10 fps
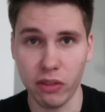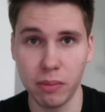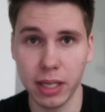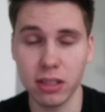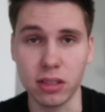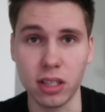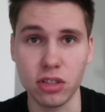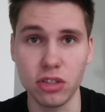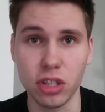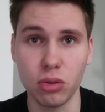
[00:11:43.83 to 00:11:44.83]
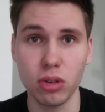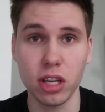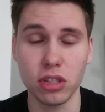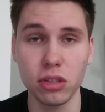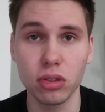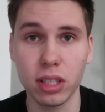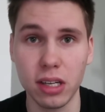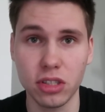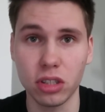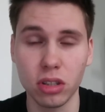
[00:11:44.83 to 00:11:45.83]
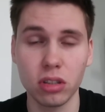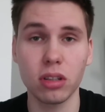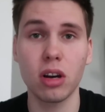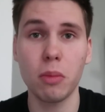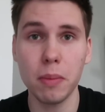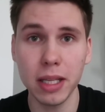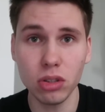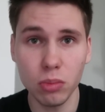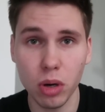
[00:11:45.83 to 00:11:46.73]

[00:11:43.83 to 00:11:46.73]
Ja Wam bardzo serdecznie dziękuję, jeśli dotarliście do tego momentu.